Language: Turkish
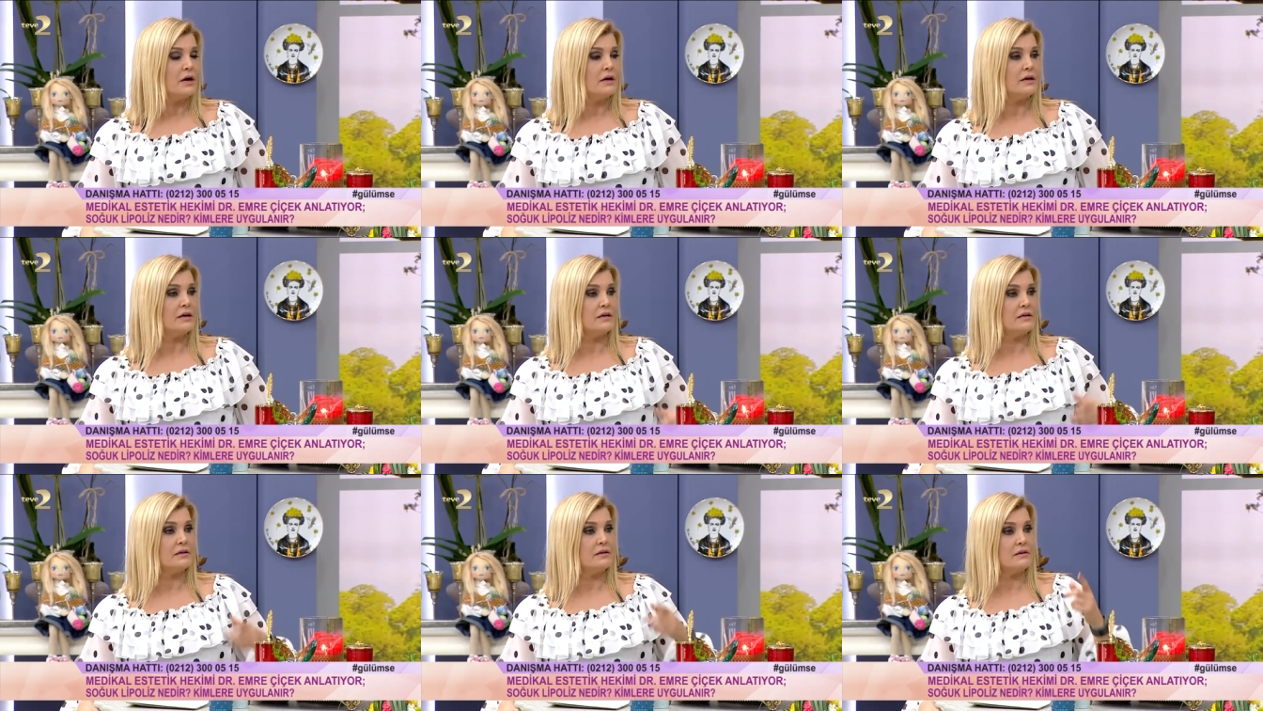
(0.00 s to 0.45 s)

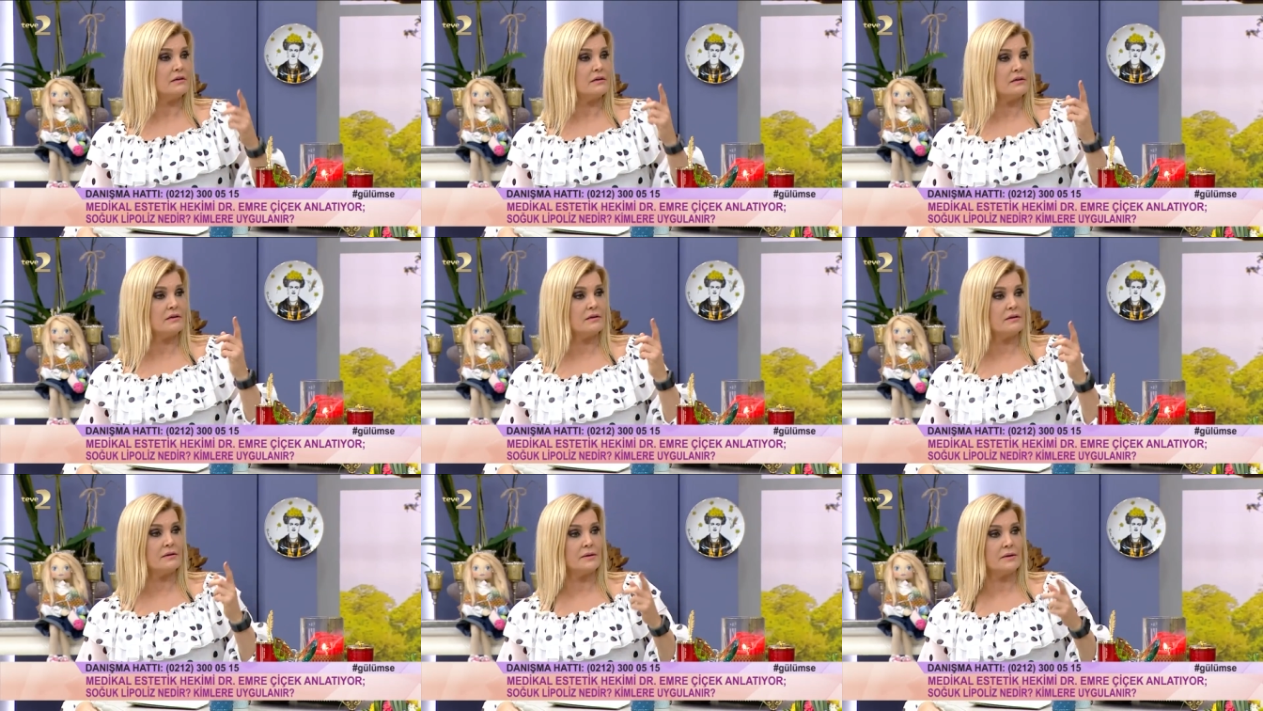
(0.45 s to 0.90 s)

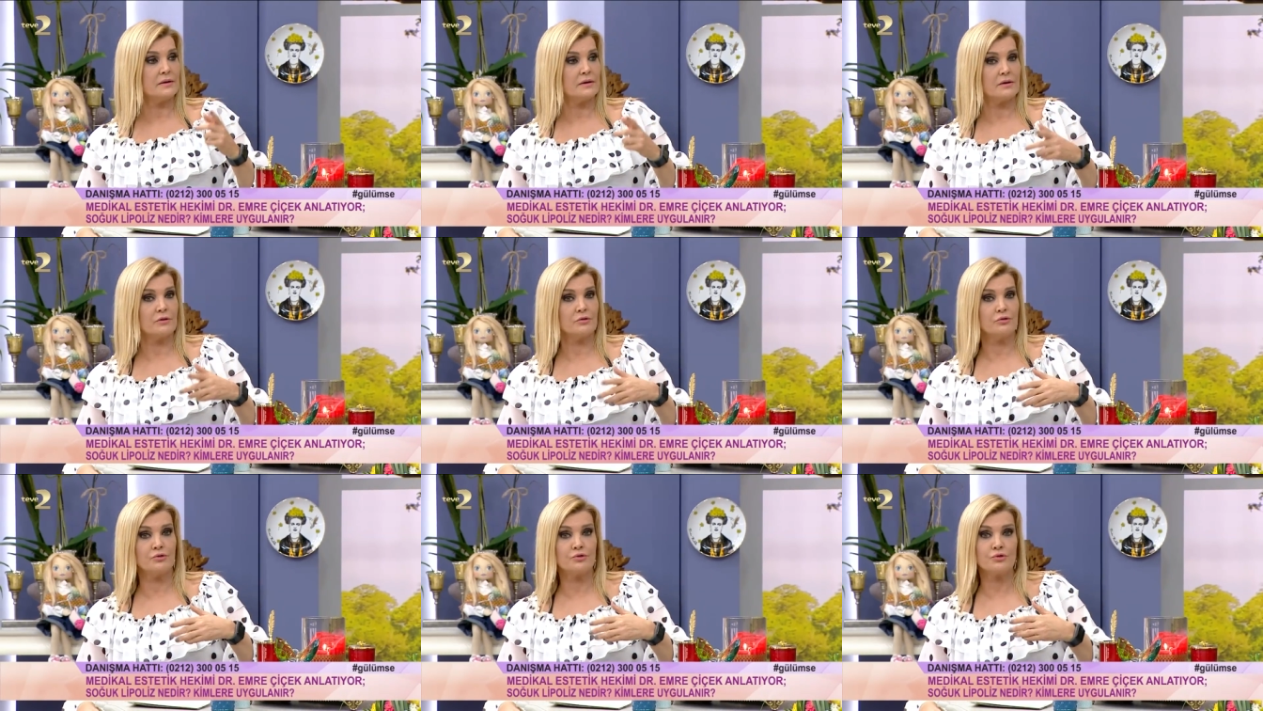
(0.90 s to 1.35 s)

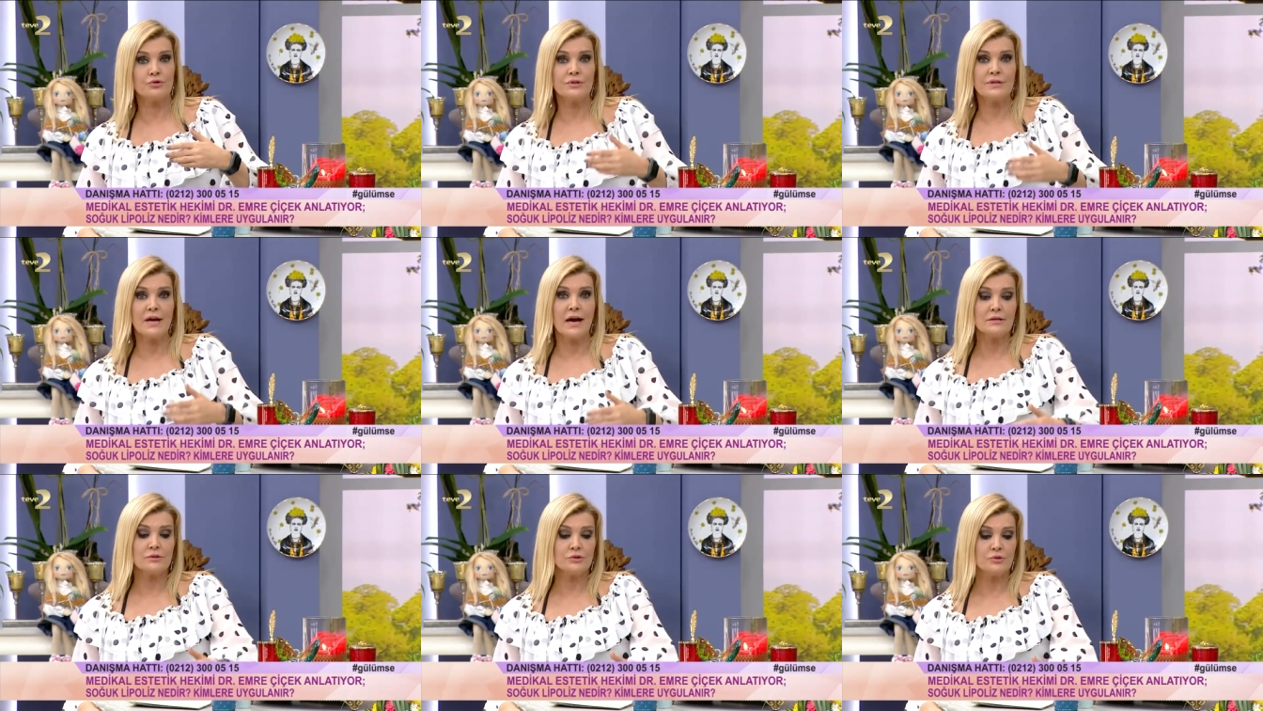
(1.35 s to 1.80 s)
E, şu
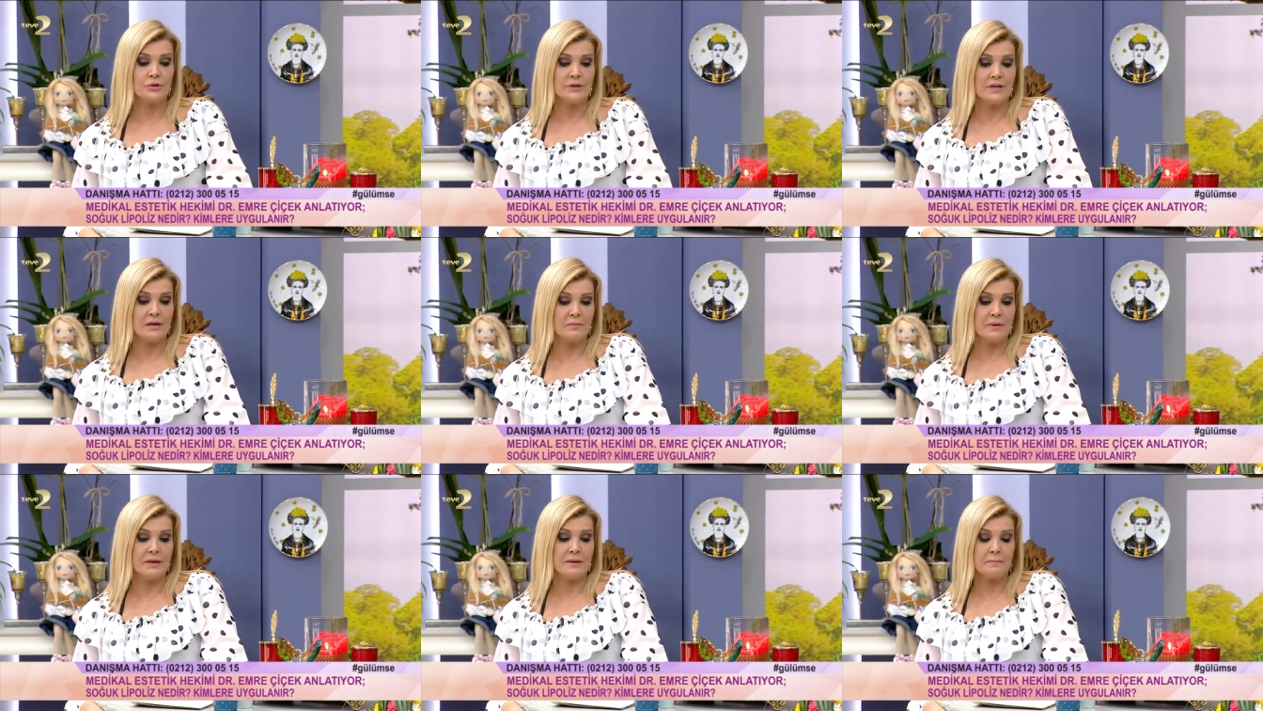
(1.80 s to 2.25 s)
yaz
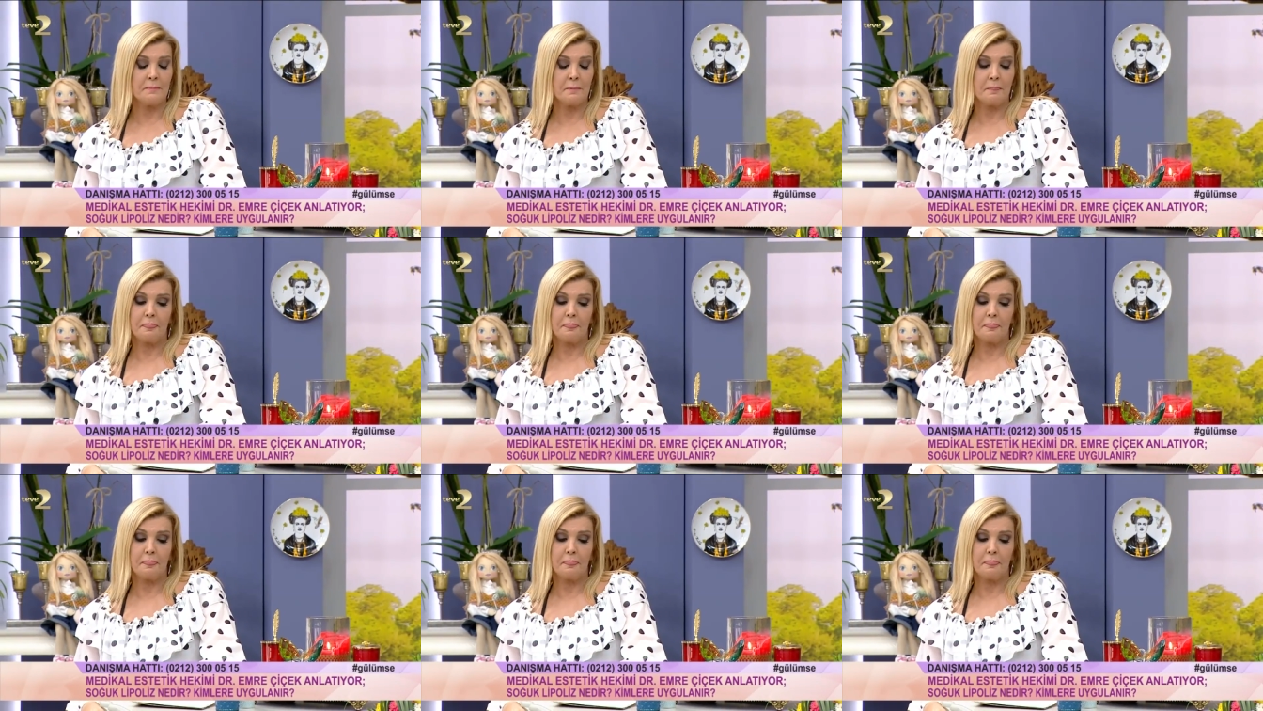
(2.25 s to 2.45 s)
dönemi